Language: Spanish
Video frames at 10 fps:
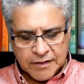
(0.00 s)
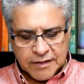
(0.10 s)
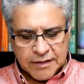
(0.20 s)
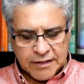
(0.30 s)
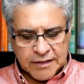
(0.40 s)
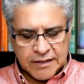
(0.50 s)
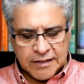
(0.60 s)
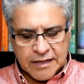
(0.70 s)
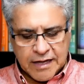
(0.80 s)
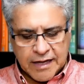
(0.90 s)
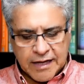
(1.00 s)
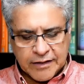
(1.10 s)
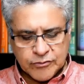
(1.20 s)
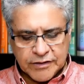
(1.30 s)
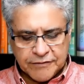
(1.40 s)
Eh,
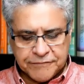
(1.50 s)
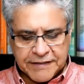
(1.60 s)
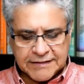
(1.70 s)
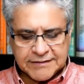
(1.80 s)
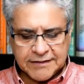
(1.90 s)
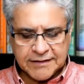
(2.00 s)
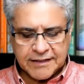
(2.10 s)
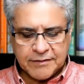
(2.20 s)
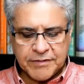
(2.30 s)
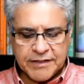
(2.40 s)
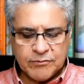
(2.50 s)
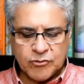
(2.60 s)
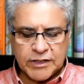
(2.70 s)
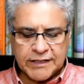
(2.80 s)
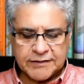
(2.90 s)
hay una frase que me
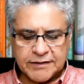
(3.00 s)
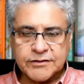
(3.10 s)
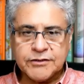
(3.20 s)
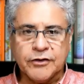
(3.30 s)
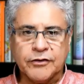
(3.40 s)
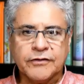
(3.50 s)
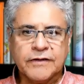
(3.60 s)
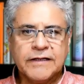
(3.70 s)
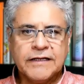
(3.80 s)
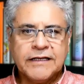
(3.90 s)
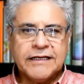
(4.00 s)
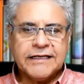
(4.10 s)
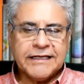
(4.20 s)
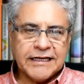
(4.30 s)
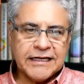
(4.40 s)
llamó la atención
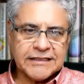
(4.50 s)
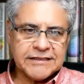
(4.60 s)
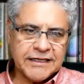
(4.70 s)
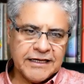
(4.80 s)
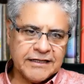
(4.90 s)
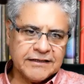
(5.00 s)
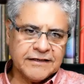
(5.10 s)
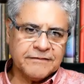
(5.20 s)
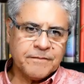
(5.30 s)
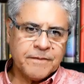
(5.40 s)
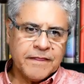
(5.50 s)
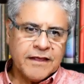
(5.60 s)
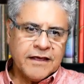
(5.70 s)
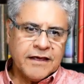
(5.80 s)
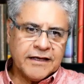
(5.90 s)
y es la siguiente.
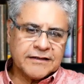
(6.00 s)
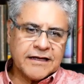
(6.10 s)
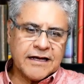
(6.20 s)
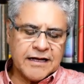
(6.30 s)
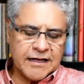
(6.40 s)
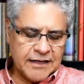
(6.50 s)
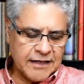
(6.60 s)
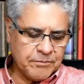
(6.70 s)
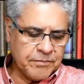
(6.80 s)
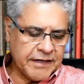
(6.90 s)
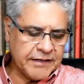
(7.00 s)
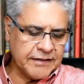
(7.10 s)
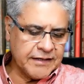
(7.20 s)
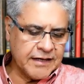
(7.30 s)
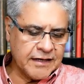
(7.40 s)
Está en la
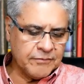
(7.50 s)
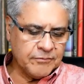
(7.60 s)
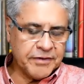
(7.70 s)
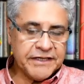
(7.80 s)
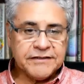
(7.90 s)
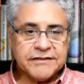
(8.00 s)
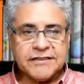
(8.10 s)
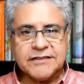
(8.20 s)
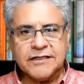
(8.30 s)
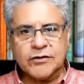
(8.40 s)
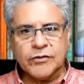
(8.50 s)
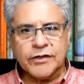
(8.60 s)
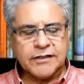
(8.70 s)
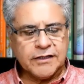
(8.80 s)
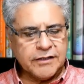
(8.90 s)
página 25 de
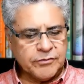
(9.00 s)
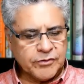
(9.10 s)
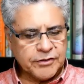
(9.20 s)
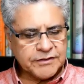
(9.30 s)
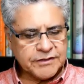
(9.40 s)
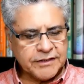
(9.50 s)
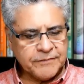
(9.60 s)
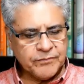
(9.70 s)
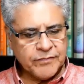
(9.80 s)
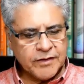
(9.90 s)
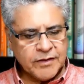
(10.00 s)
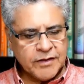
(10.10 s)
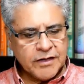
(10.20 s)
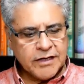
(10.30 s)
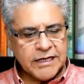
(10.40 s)
este libro, dice,
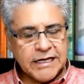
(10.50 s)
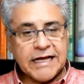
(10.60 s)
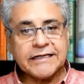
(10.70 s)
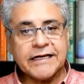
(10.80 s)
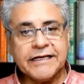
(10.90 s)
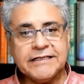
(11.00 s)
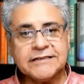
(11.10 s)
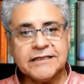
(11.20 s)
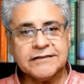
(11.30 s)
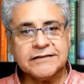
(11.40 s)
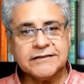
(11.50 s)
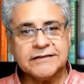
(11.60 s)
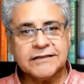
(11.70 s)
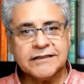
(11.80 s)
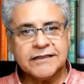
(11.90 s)
las raíces
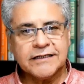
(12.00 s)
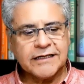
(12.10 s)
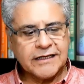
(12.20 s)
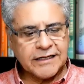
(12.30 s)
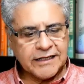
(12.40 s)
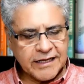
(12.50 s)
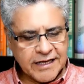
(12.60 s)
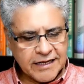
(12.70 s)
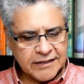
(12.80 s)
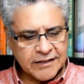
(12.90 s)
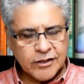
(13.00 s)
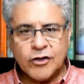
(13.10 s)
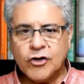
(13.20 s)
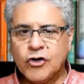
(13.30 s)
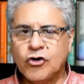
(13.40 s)
crean
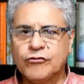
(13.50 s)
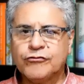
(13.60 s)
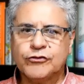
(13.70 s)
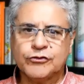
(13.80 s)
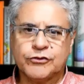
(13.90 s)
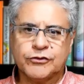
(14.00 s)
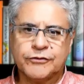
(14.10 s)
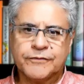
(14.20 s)
los frutos.